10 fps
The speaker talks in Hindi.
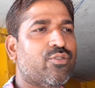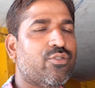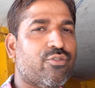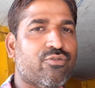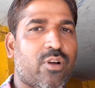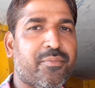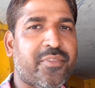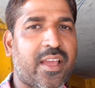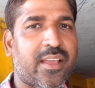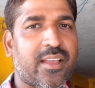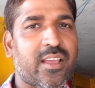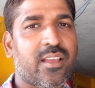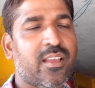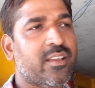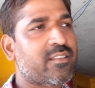तो दोस्तों हम चाहेंगे
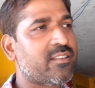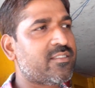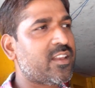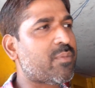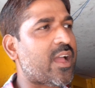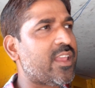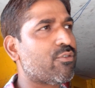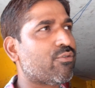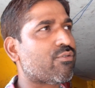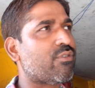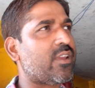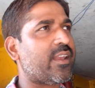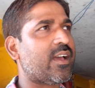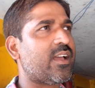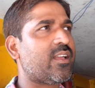कि जिन भाई लोगों को
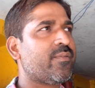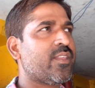लेना है